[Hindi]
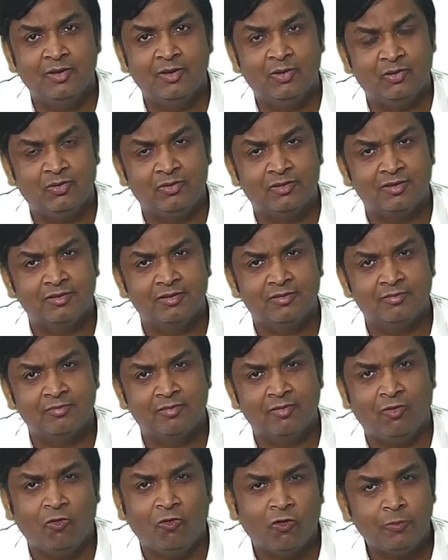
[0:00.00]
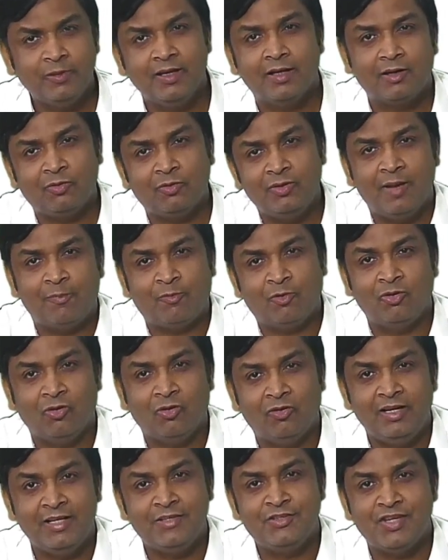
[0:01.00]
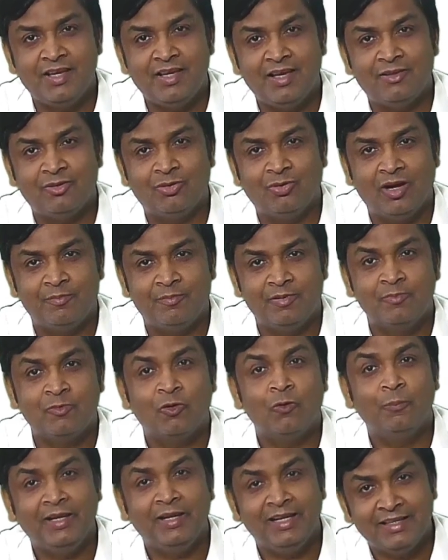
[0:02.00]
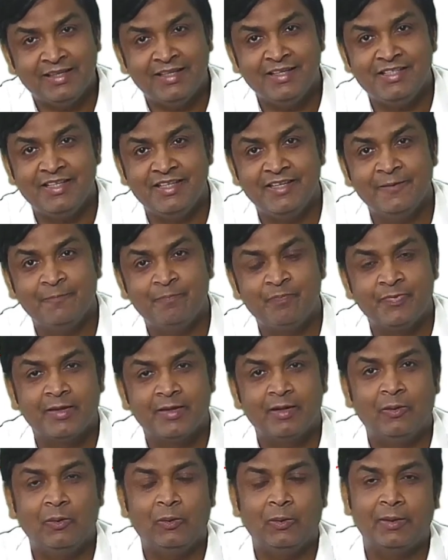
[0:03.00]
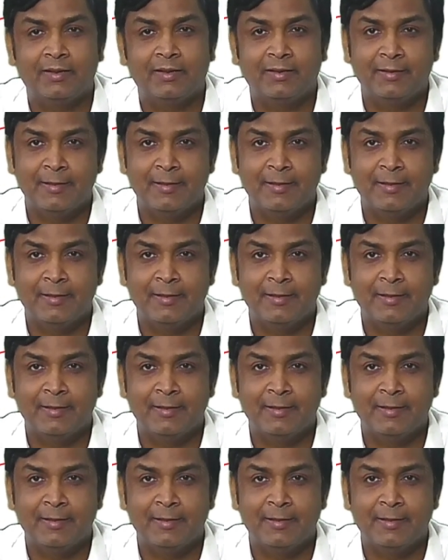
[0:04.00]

और और भी अगर कोई आपको नॉलेज चाहिए तो आप हमको मेल कीजिए और